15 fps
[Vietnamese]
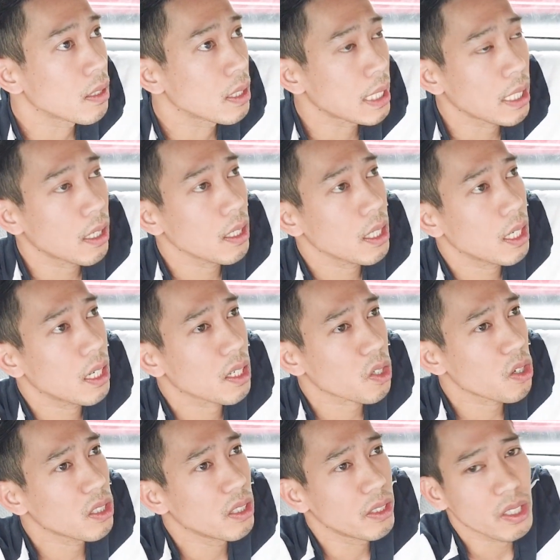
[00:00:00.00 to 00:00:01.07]
người ta nói ờ,
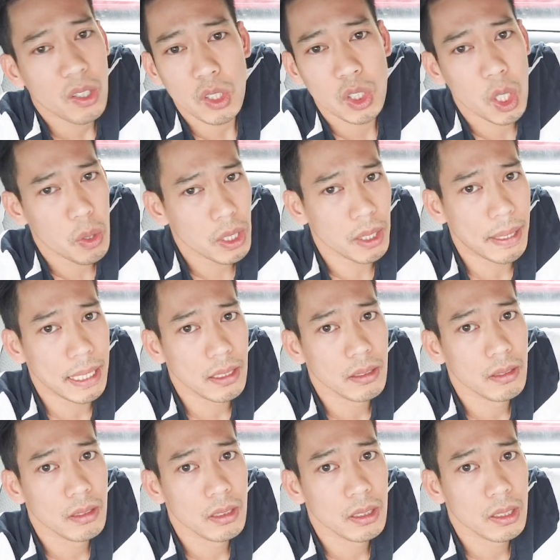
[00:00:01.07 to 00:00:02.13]
con người nó có số hết các bạn
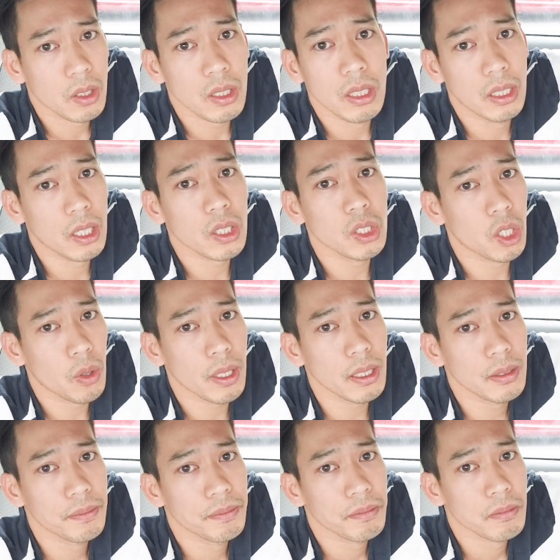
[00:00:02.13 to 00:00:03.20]
con người nó có số hết
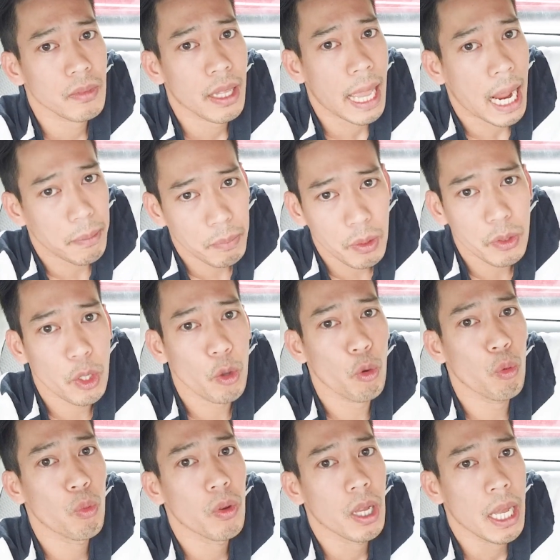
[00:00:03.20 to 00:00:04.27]
ăn bao
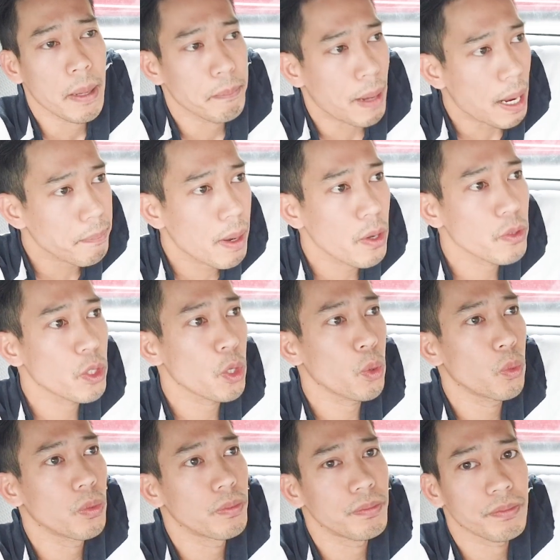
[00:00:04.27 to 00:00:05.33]
nhiêu mặc bao nhiêu